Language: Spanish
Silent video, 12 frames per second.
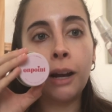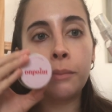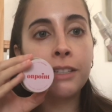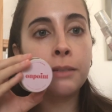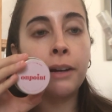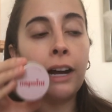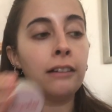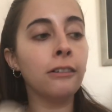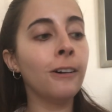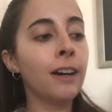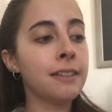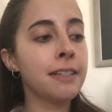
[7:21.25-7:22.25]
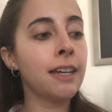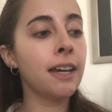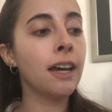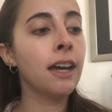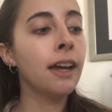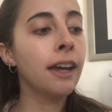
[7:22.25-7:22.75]
A mí se me acabó, así
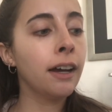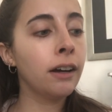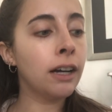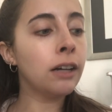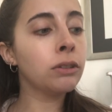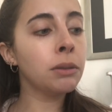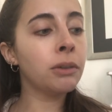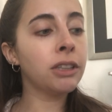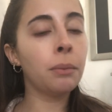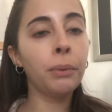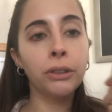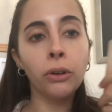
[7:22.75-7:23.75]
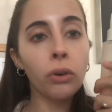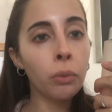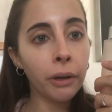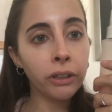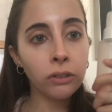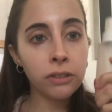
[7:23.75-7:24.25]
que el último tiempo he estado
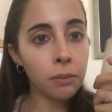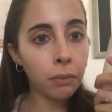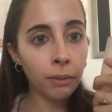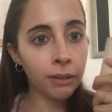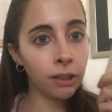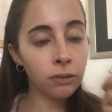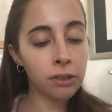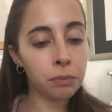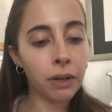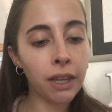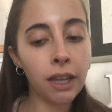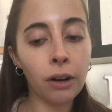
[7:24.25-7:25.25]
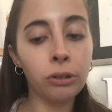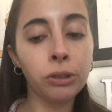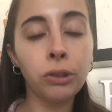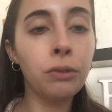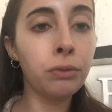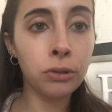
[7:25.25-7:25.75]
ocupando simplemente un spray de
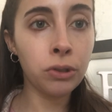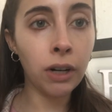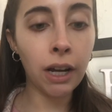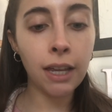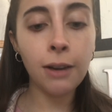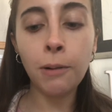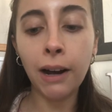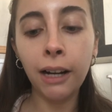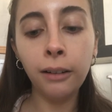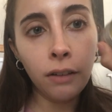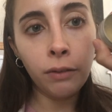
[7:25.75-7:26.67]
rostro y funciona igual.